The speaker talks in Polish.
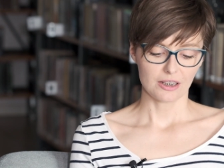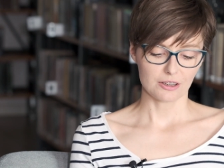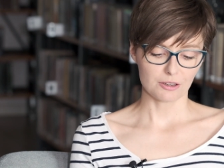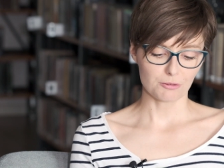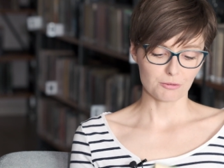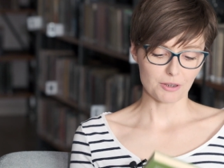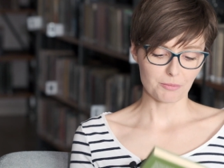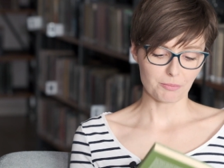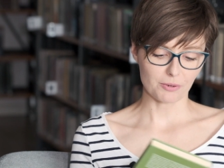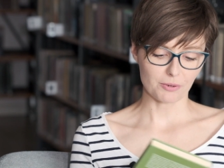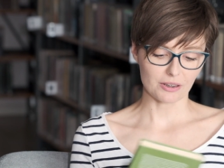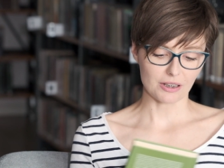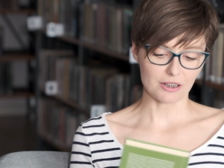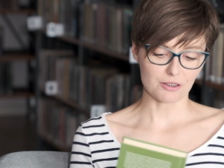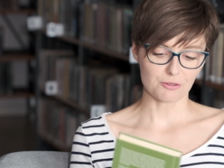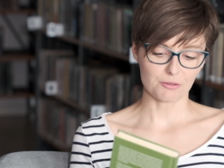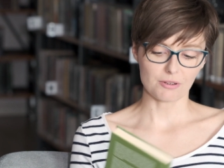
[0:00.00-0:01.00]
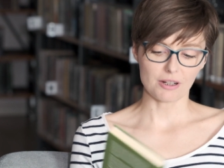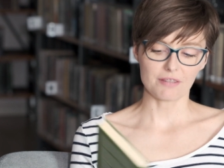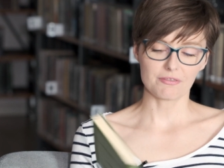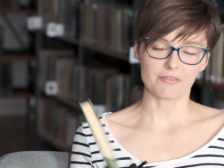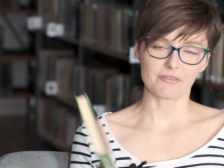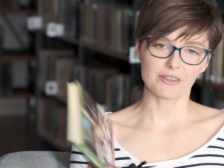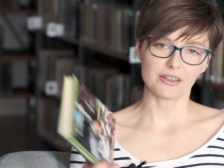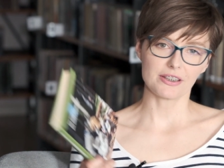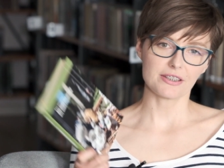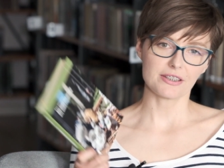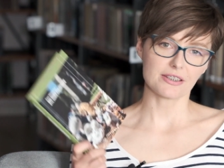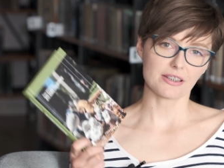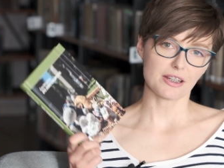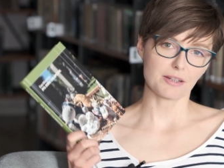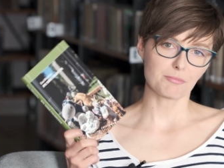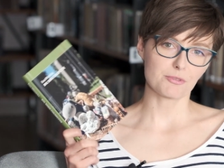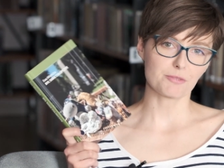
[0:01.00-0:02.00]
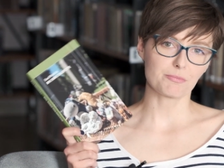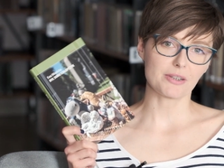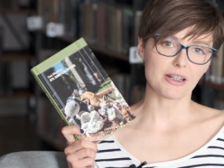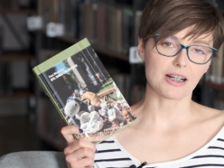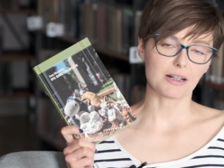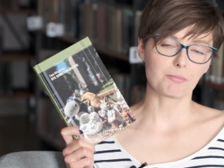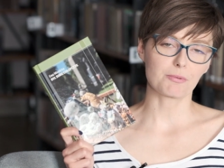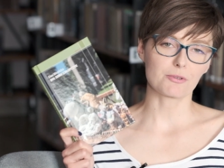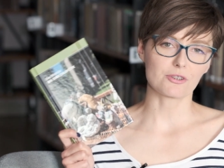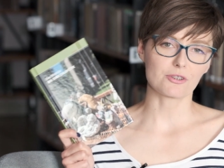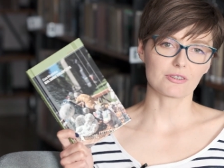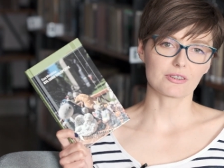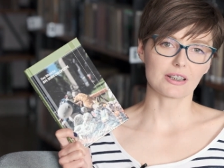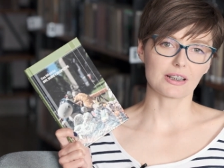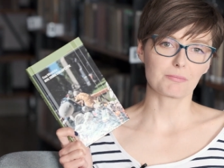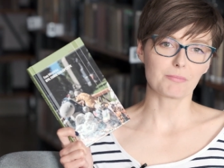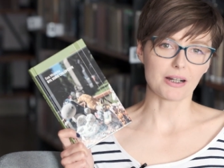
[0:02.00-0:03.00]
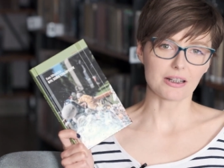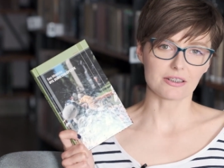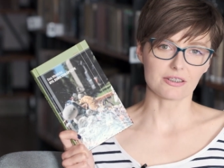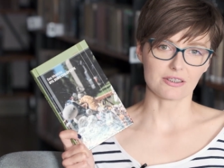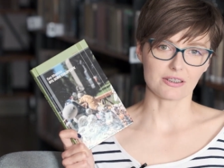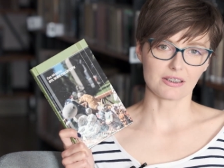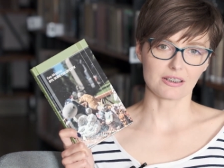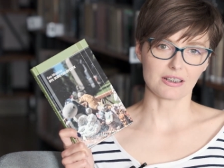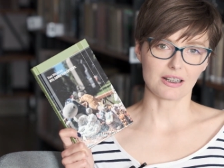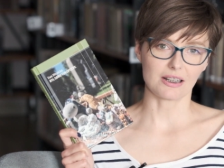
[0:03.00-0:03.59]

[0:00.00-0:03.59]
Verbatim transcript: Tytuł reportażu Ewy Winnickiej brzmi jak początek baśni,